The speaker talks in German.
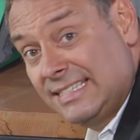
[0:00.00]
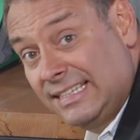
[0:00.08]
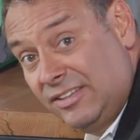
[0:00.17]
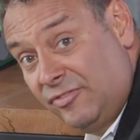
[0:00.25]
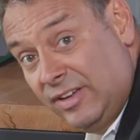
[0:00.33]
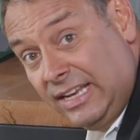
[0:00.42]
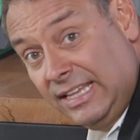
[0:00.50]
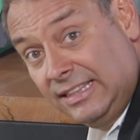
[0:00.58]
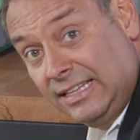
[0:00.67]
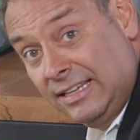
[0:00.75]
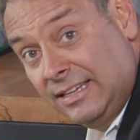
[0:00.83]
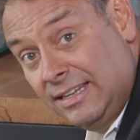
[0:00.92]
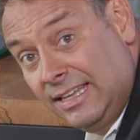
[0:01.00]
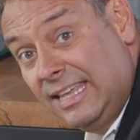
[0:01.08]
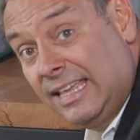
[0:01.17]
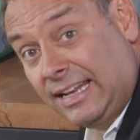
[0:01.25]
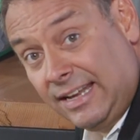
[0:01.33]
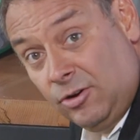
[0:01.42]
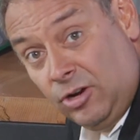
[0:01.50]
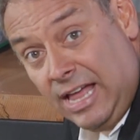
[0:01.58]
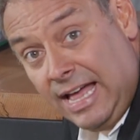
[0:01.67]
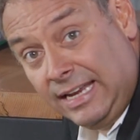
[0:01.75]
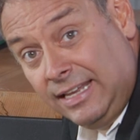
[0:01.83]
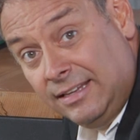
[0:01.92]
mit unterschiedlicher Höhe und Form
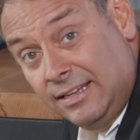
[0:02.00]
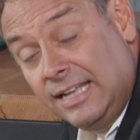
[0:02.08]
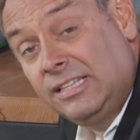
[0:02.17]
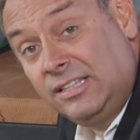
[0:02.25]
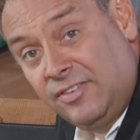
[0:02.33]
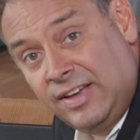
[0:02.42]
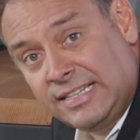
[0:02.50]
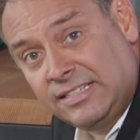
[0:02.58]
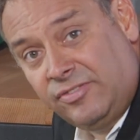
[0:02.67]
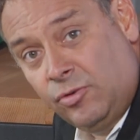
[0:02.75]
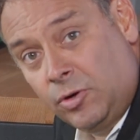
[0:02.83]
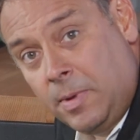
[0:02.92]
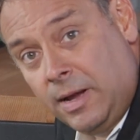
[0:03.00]
völlig sicher.